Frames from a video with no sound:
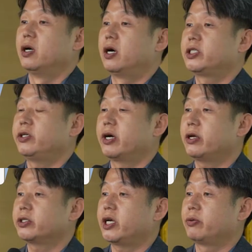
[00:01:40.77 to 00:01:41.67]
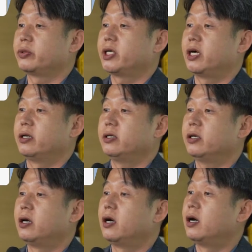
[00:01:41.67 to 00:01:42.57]
아, 친환경 자동차는
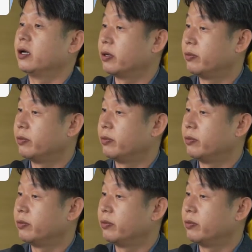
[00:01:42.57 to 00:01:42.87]
아,